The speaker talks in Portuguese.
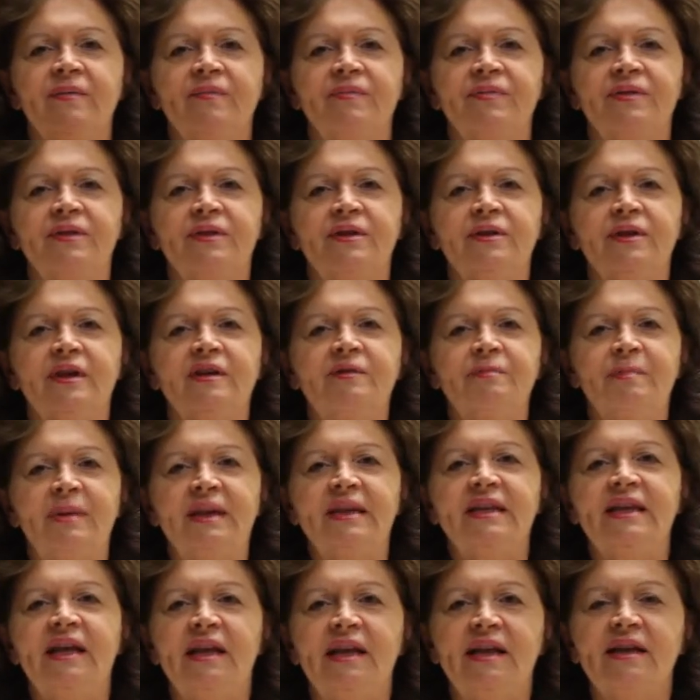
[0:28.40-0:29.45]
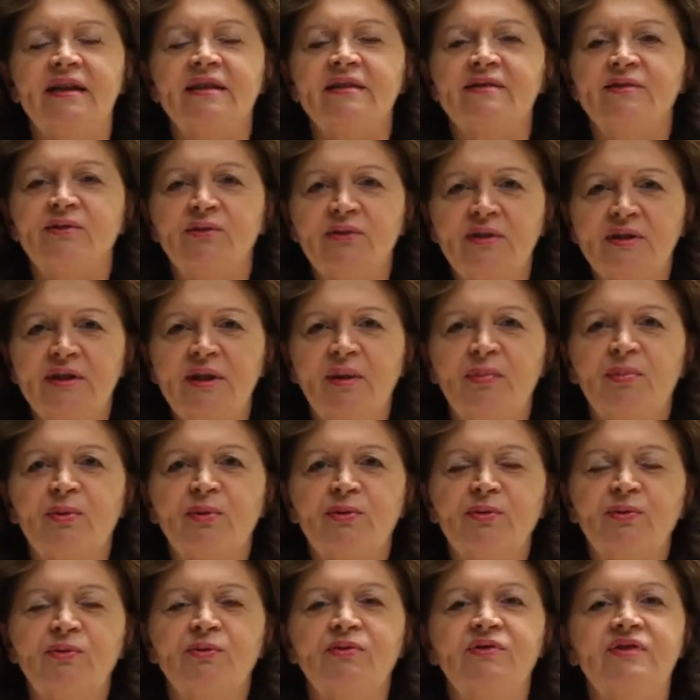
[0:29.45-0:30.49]
nas prateleiras onde tem
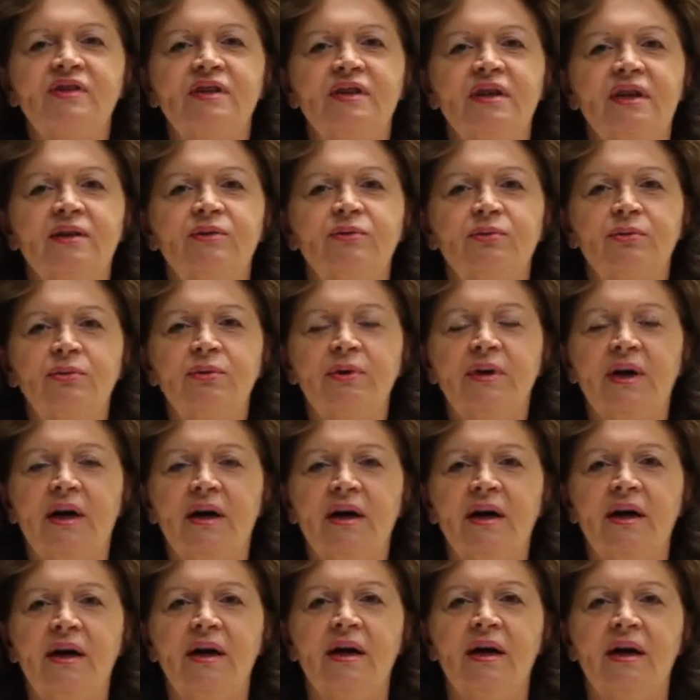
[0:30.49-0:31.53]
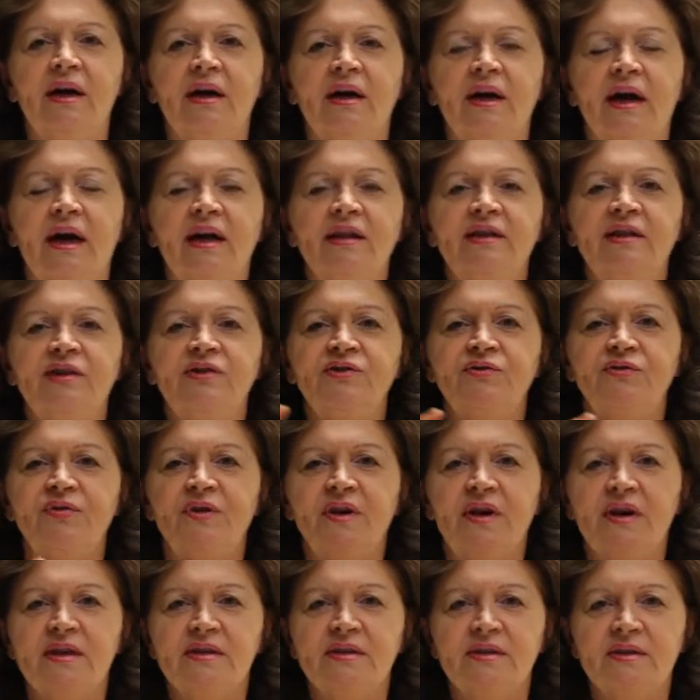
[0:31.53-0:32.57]
produtos in natura, a
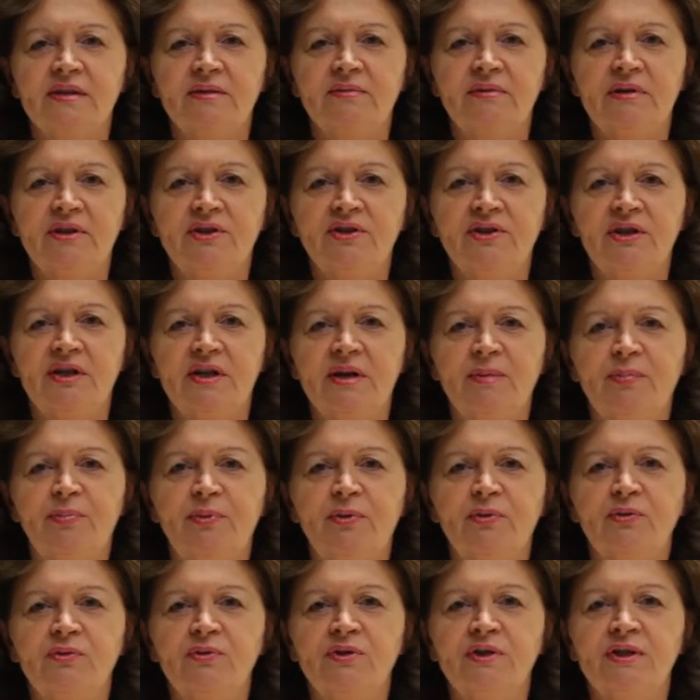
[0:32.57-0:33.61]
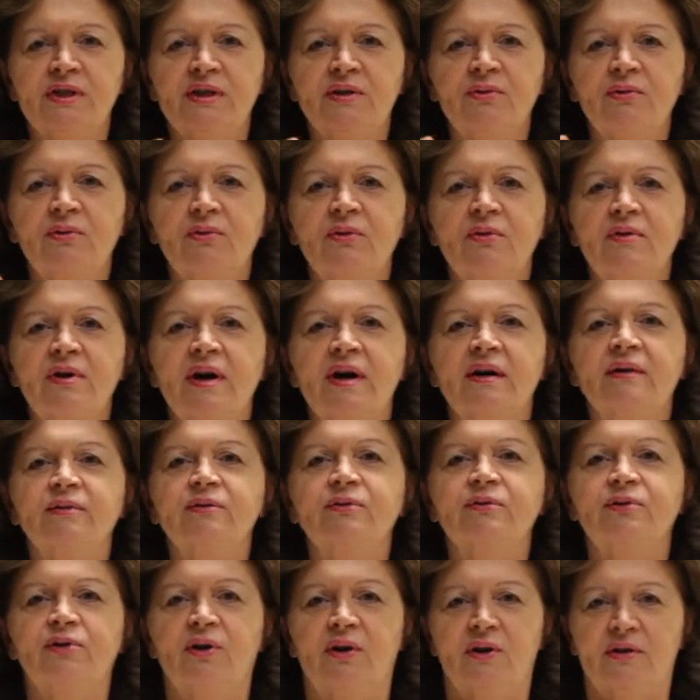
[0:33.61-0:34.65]
identificação que diga produzido com
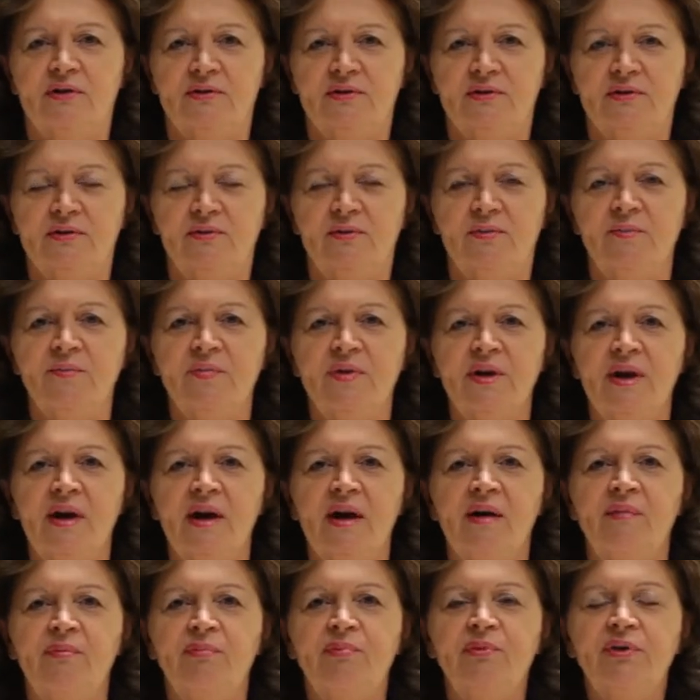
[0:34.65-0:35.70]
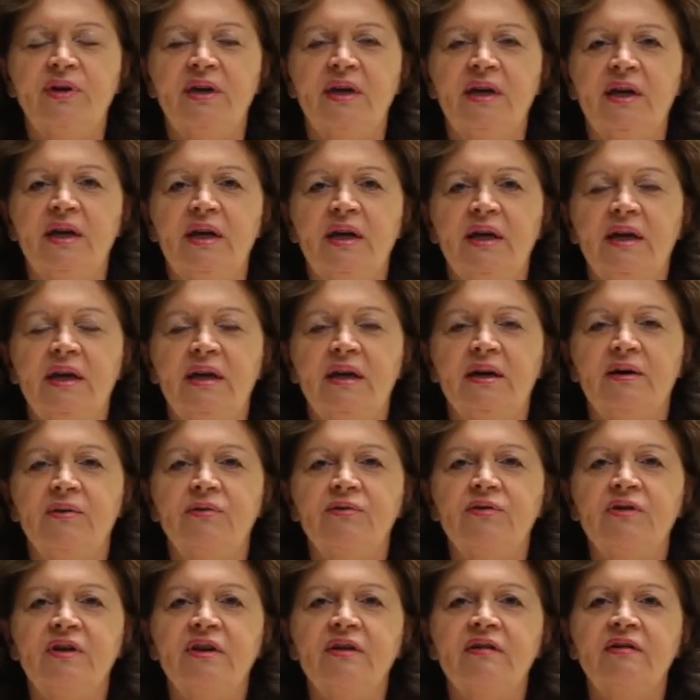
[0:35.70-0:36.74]
agrotóxico porque
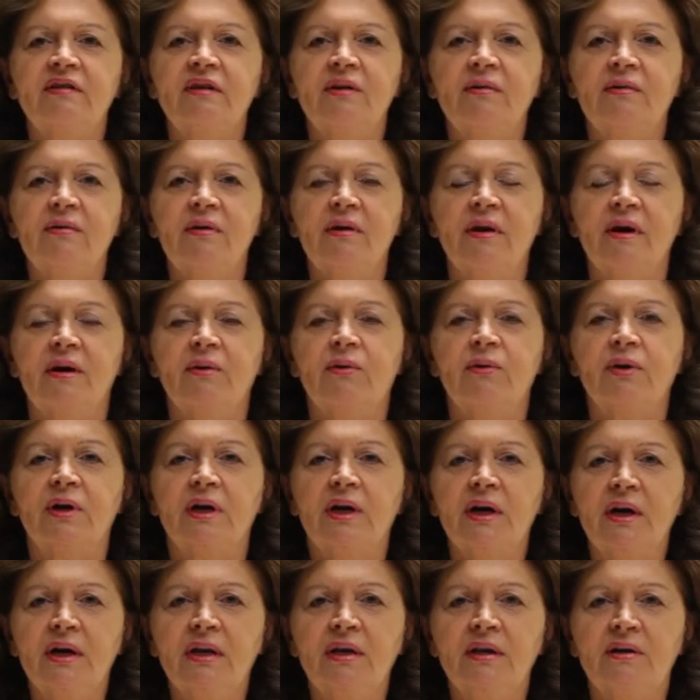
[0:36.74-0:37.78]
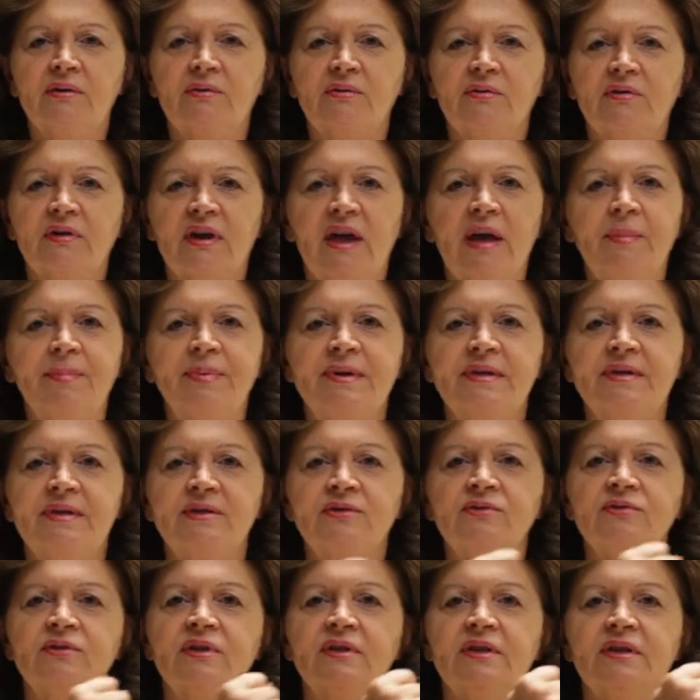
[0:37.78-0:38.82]
os que são orgânicos é
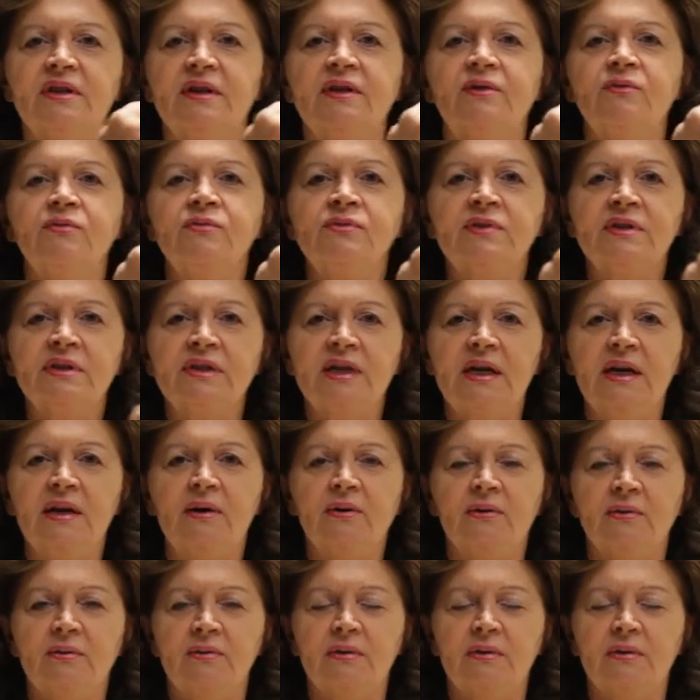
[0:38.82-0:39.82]
preciso que tenha um selo.